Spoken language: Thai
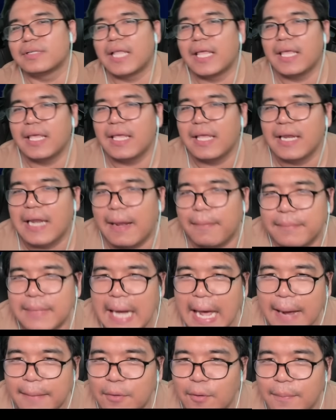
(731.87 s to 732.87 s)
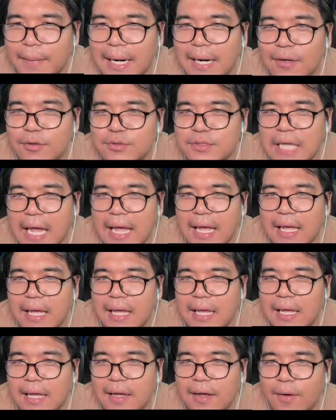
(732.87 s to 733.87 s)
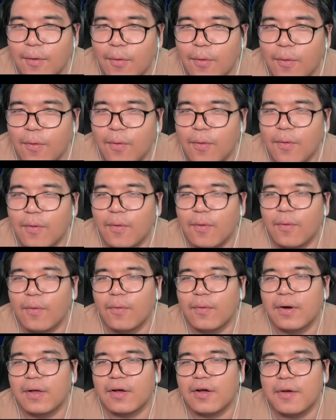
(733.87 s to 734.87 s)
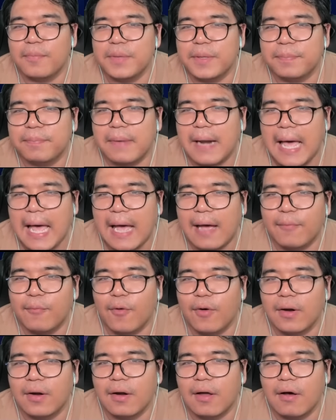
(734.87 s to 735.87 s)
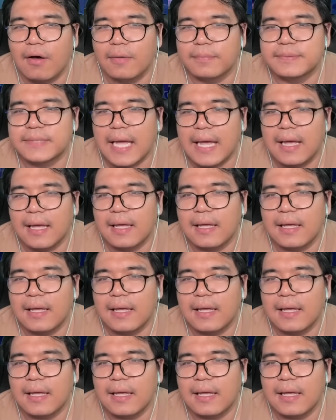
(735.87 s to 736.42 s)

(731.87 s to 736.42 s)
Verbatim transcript: นี่ดำน้ำลงมาเราจ้าโอ้โหแล้วก็มีปลาวนรอบจ้า